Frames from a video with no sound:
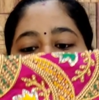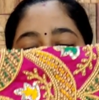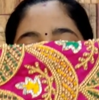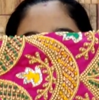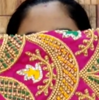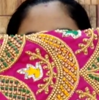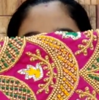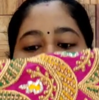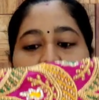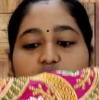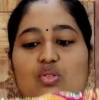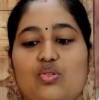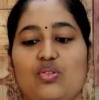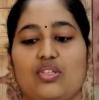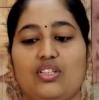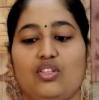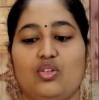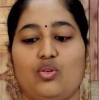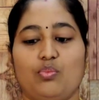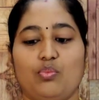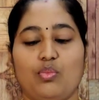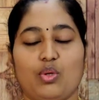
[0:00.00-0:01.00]
ஸோ இந்த ப்ளவுஸ்
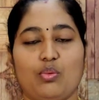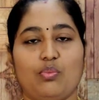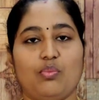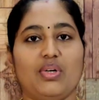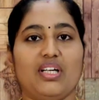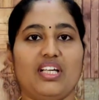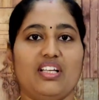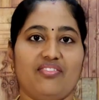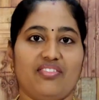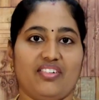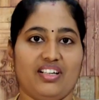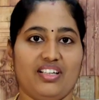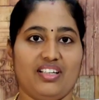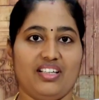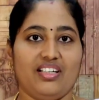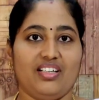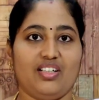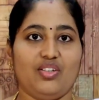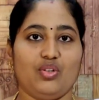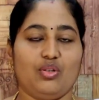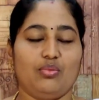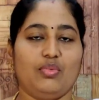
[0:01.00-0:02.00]
வந்து ரொம்ப ரொம்ப
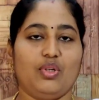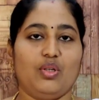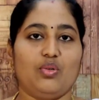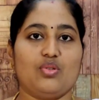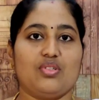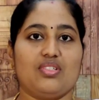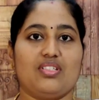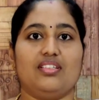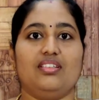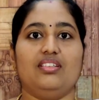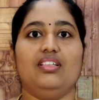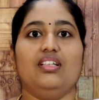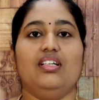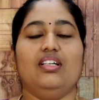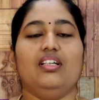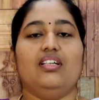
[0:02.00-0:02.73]
டிஃப்ரெண்ட்டான ஒரு ப்ளவுஸு uh,